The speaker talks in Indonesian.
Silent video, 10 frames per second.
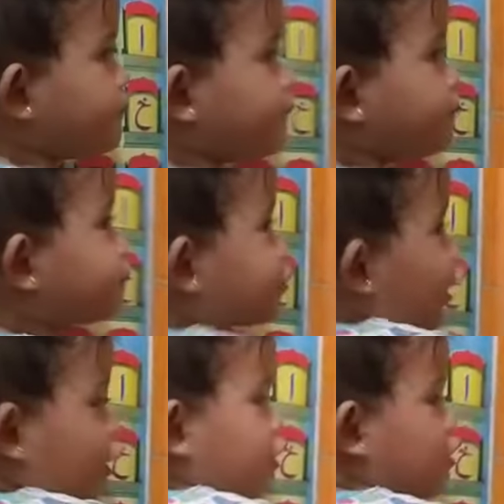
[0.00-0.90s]
Ini dipegangin
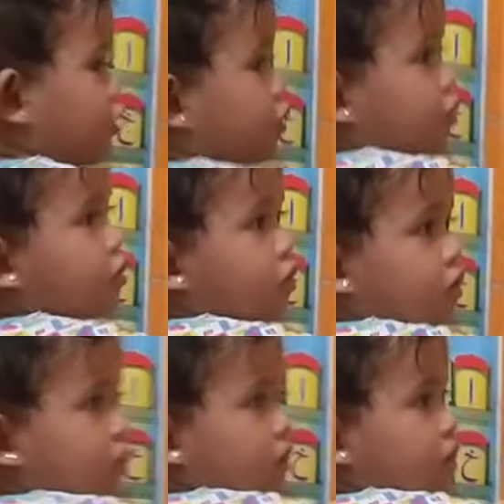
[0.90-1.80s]
dulu.
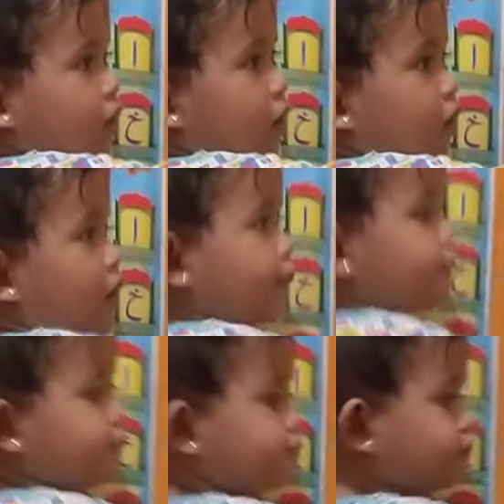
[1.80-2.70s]
Mana gambar
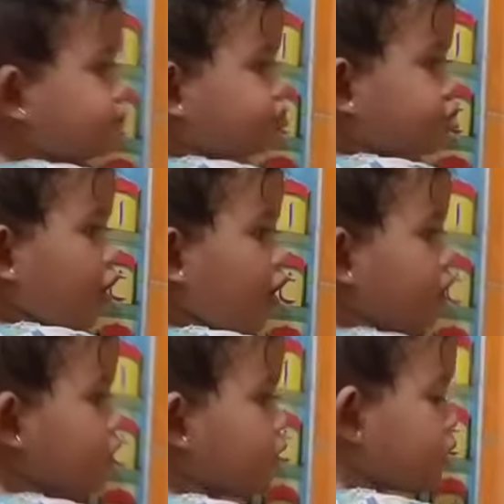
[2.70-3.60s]

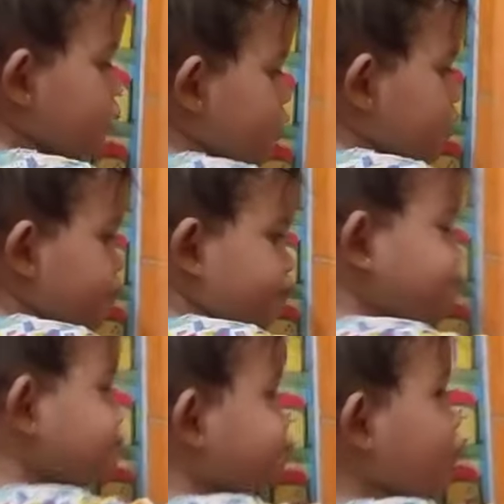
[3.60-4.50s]
kucing? Mana gambar
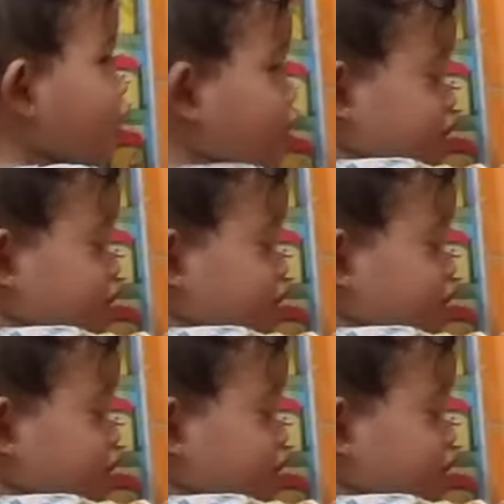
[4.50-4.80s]
kucing?